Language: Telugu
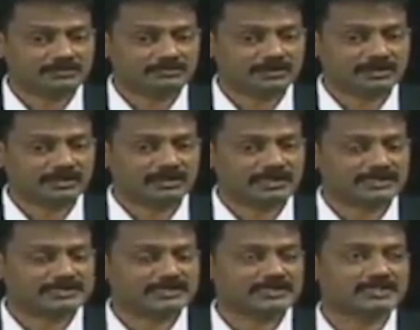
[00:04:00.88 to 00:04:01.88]
మనం అక్కడికి
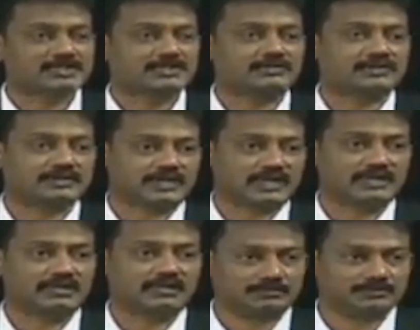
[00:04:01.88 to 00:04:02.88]
ఎగ్జిస్టెన్స్లోకి
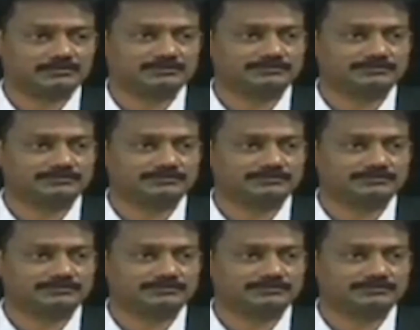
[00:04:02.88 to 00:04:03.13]
తేగలము